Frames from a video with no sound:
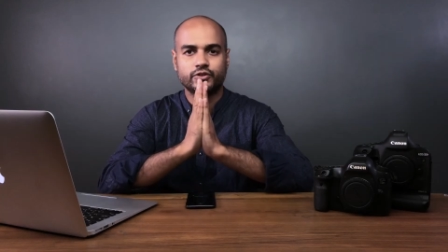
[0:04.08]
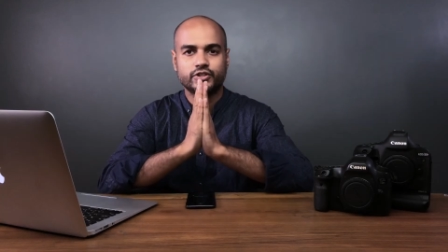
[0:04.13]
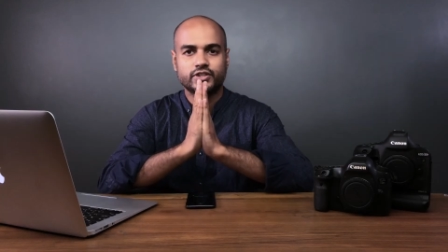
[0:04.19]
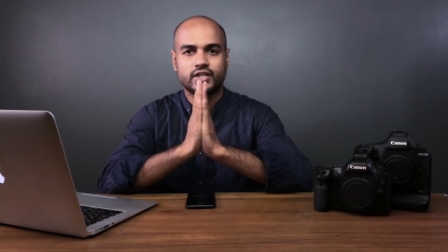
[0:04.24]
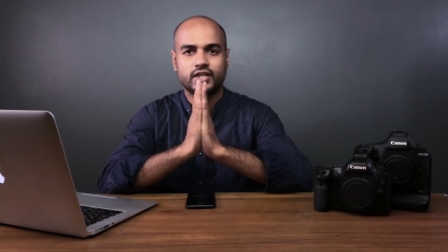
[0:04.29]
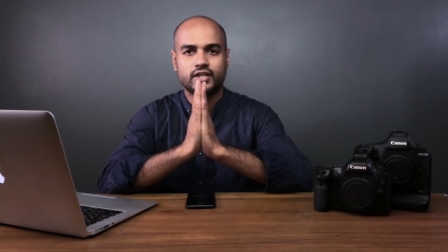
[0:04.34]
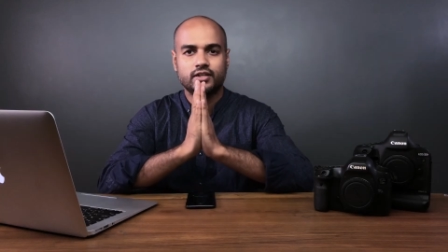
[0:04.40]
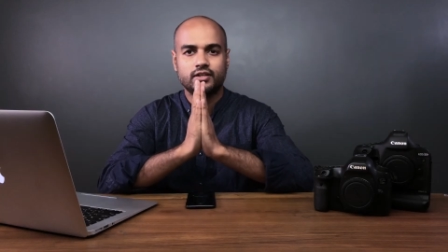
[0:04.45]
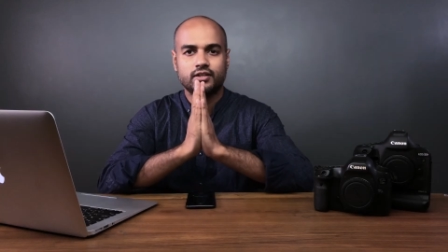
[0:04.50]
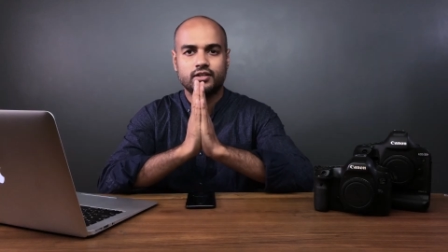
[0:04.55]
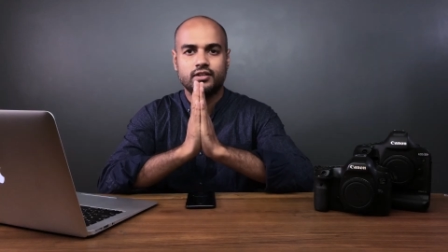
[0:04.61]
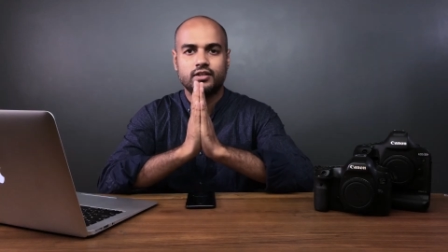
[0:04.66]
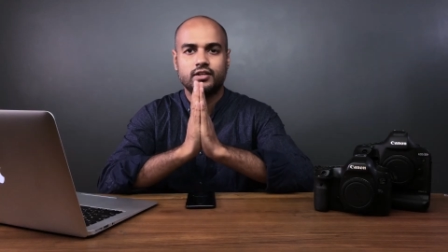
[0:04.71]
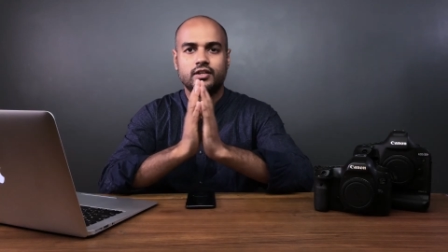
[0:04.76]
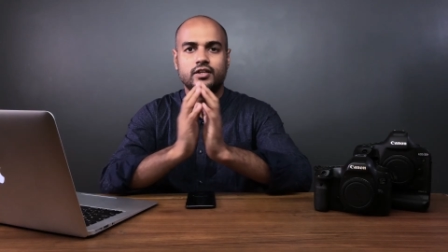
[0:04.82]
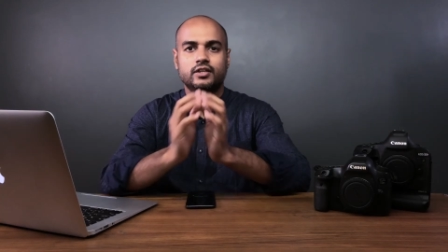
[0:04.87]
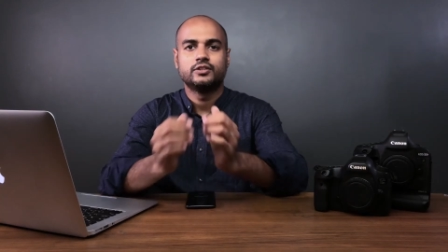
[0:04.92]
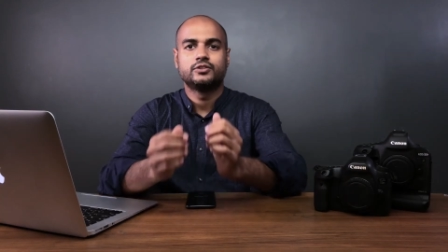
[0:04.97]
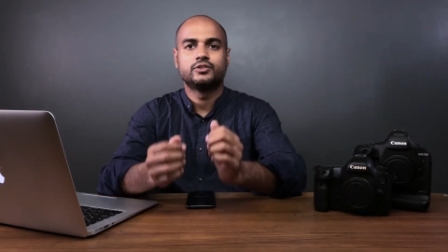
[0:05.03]
নমস্কার
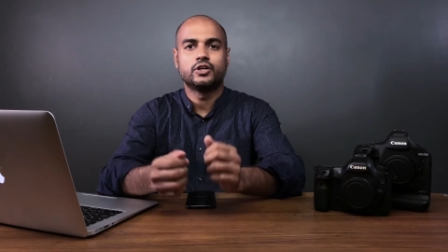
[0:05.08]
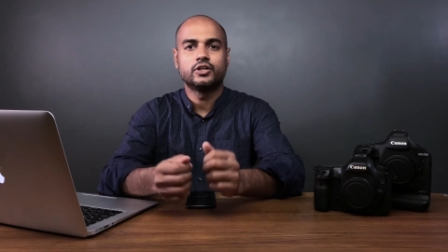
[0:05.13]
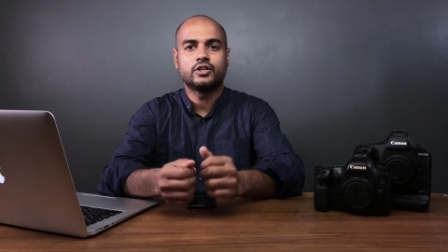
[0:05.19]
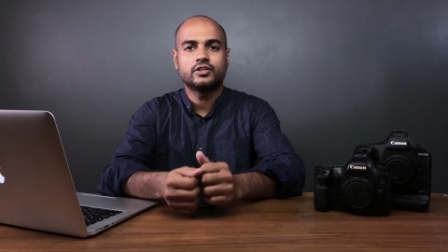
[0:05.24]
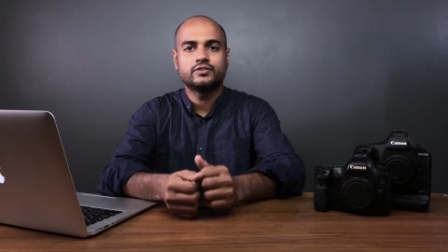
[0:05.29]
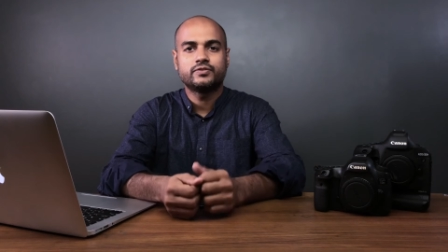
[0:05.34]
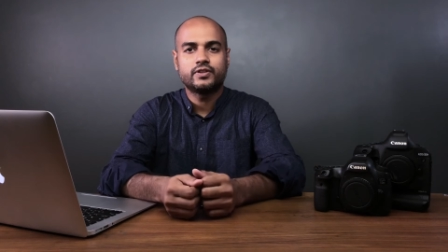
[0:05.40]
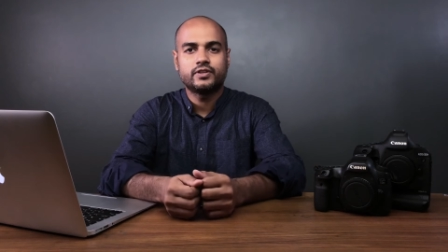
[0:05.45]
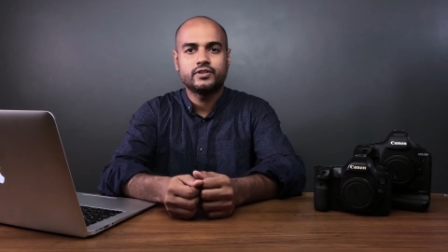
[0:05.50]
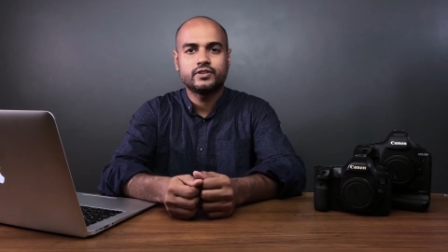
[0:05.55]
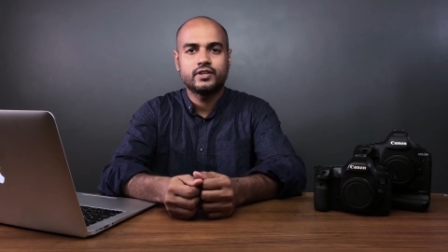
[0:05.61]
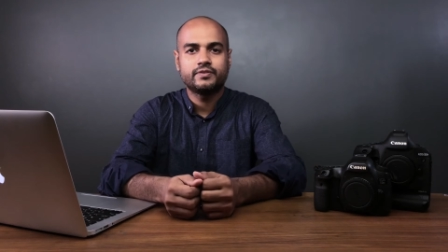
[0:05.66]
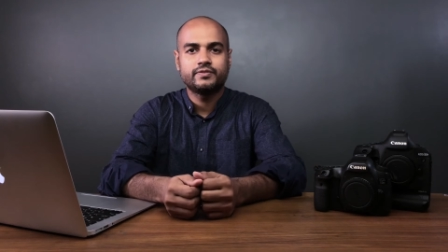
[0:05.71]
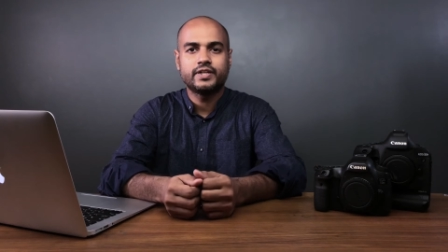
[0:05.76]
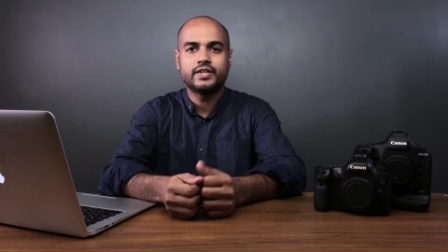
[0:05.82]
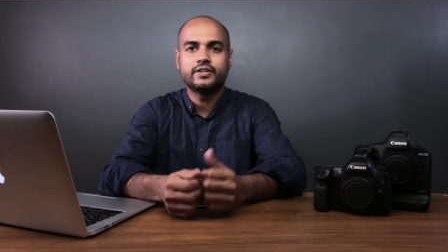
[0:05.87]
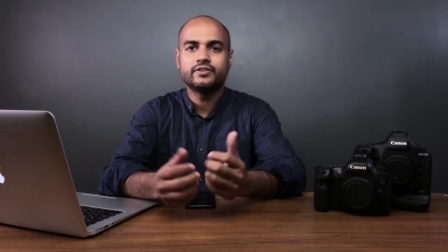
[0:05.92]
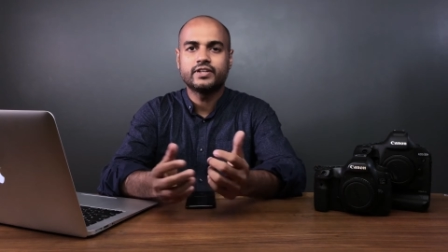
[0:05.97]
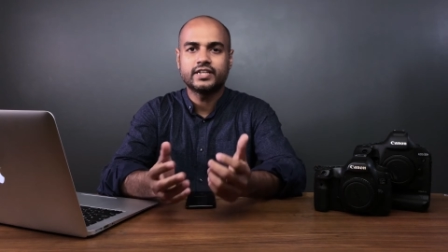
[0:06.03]
সৈকত
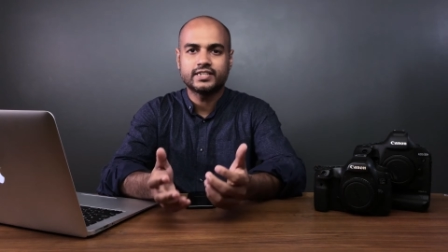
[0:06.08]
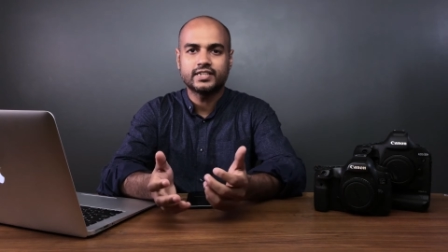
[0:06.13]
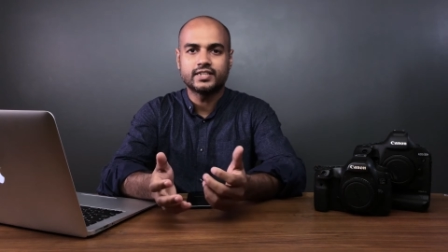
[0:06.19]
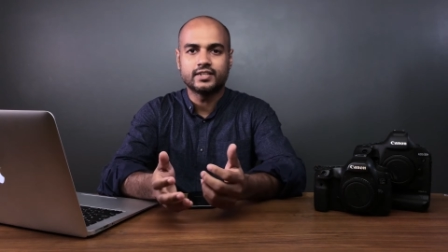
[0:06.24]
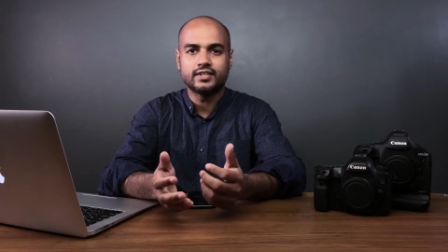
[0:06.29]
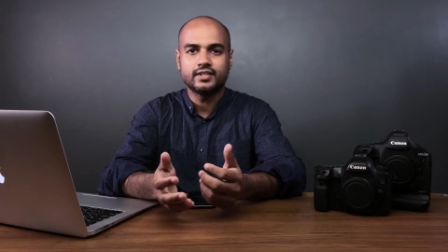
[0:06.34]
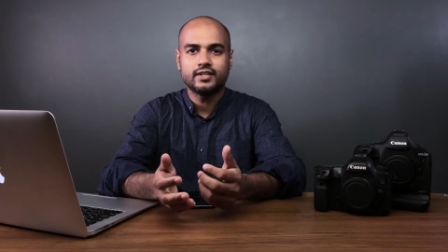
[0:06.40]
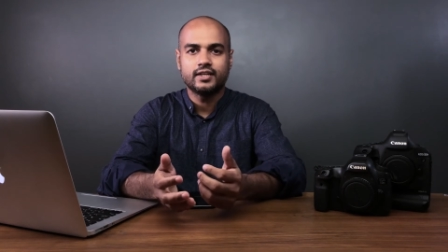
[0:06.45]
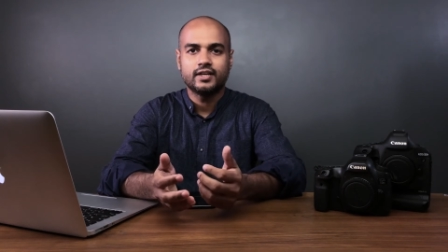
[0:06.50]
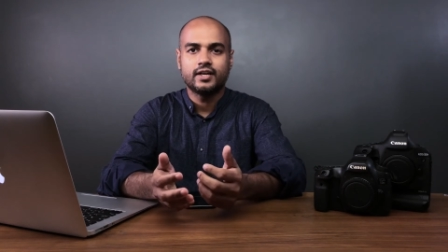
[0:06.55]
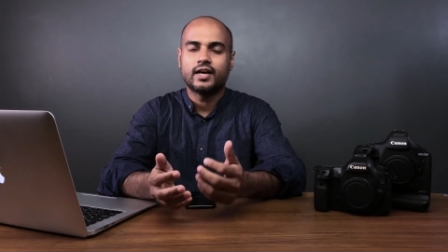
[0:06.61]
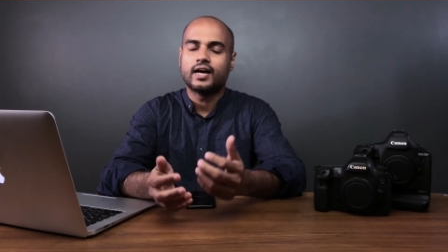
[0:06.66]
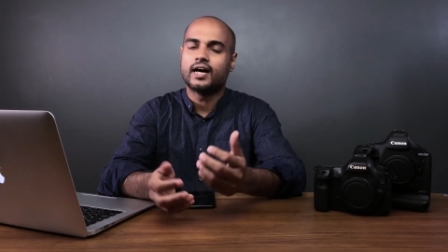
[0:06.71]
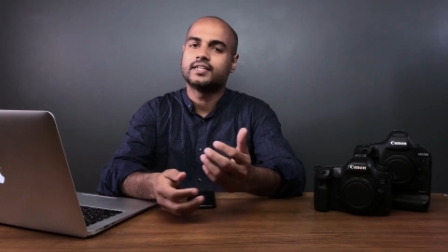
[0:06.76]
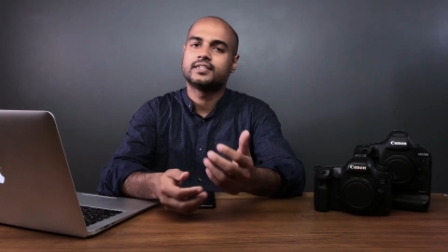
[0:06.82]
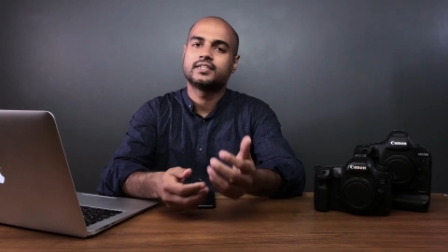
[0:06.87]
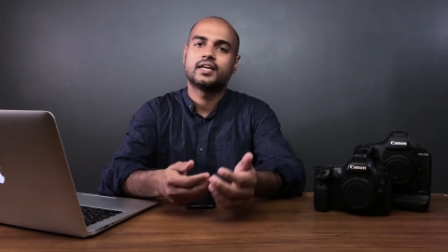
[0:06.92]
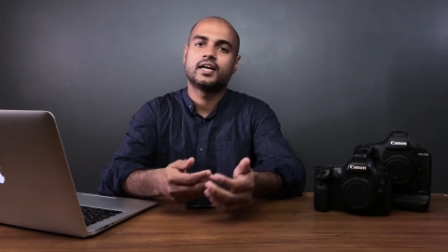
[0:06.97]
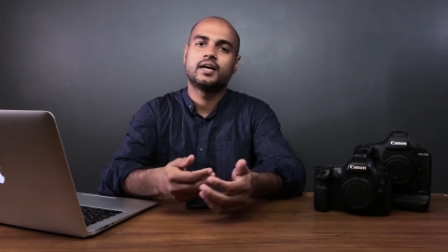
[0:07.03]
ফটোগ্রাফি এডুকেশনে
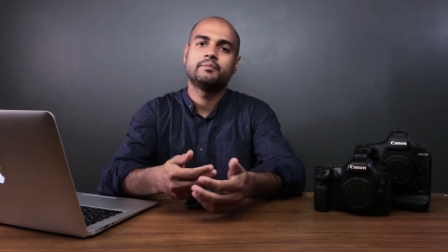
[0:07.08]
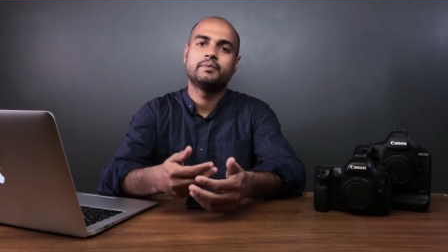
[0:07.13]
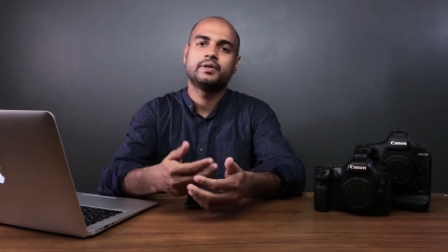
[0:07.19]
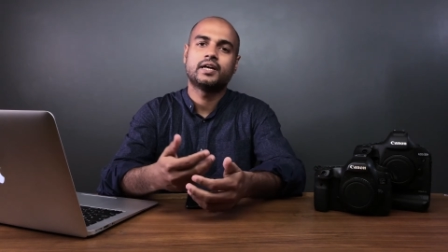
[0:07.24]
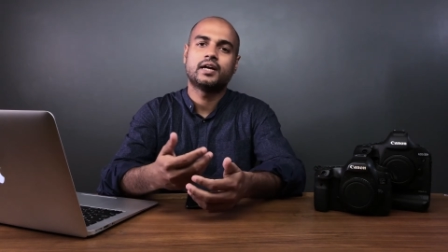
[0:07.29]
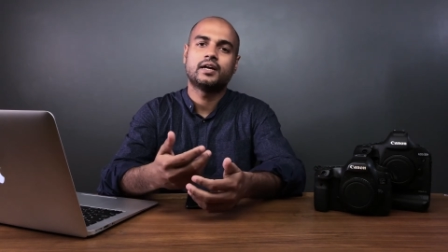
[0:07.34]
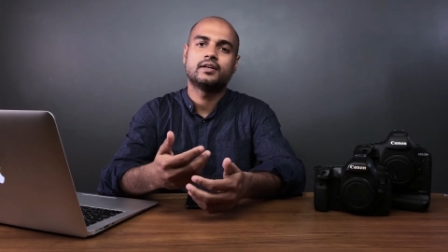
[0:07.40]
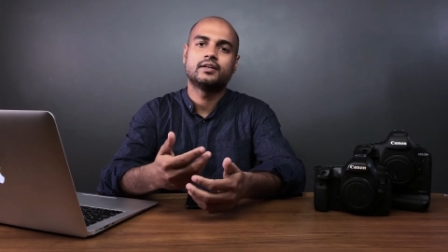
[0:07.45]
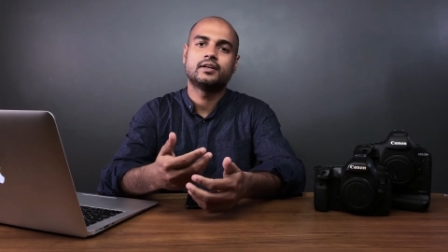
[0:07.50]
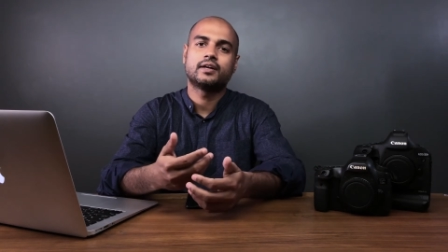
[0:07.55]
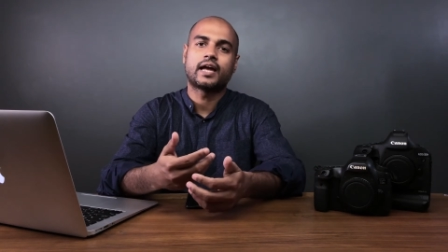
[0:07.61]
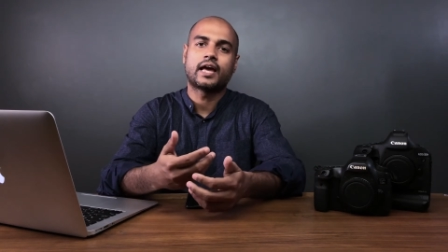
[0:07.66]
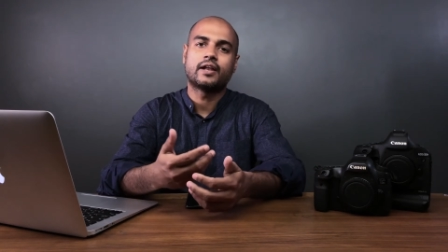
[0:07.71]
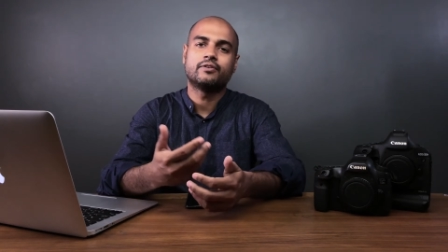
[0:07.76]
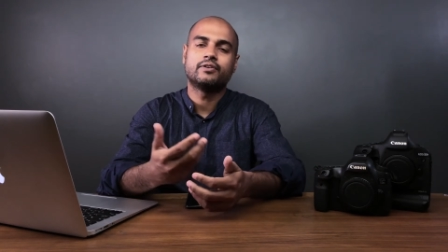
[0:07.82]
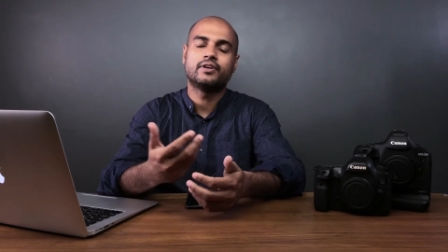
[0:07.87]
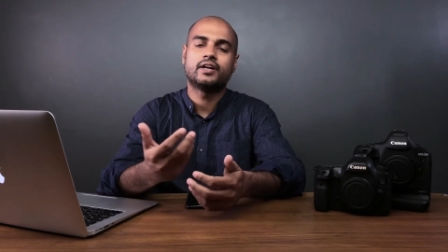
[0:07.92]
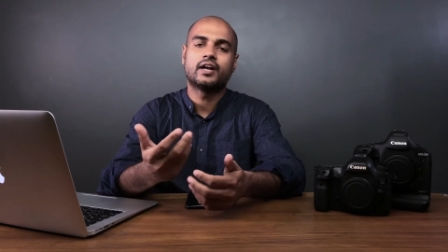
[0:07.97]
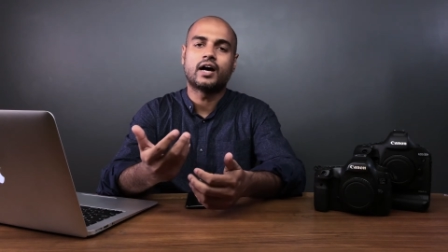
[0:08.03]
আজকে আমি
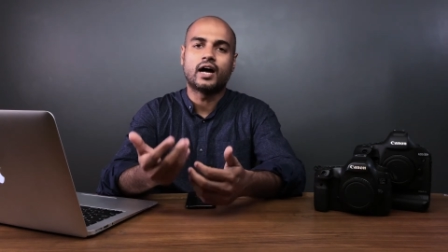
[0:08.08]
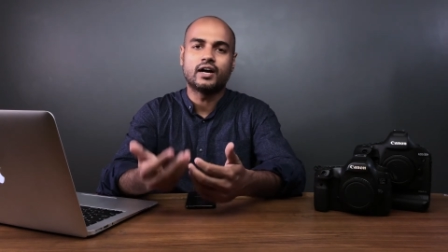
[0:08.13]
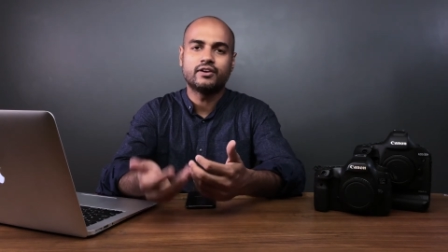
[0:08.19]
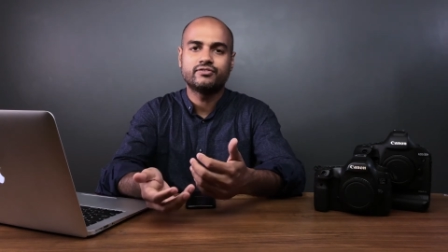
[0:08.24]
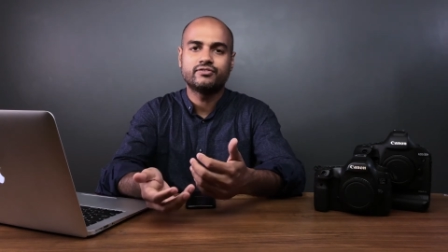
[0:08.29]
ক্যাননের